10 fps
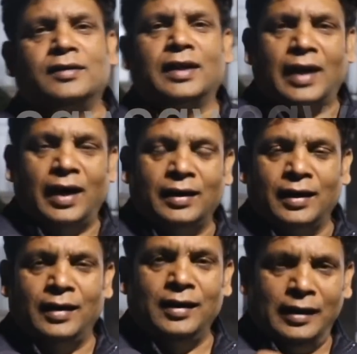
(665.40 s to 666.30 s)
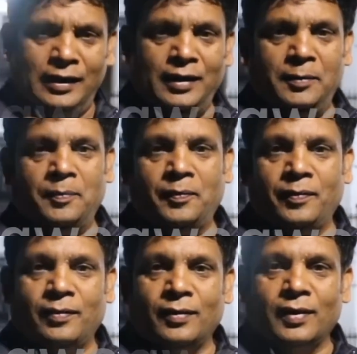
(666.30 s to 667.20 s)
सरकार के लिए ये
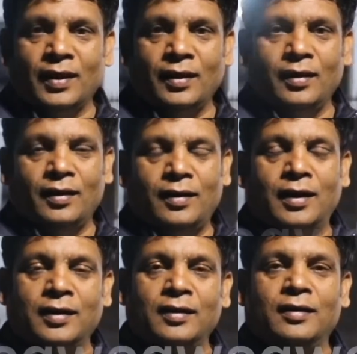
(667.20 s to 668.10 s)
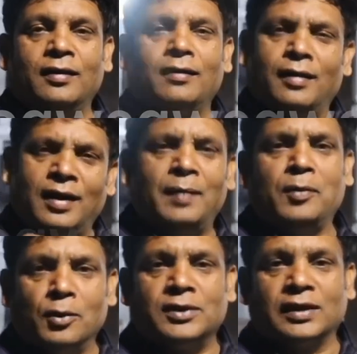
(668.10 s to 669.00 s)
कठिन निर्णय
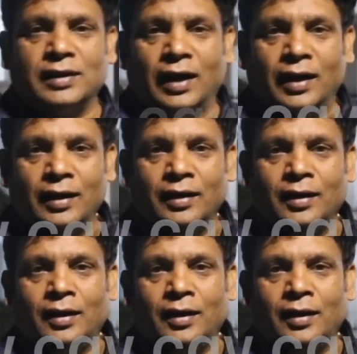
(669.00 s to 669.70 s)
भी हो सकता है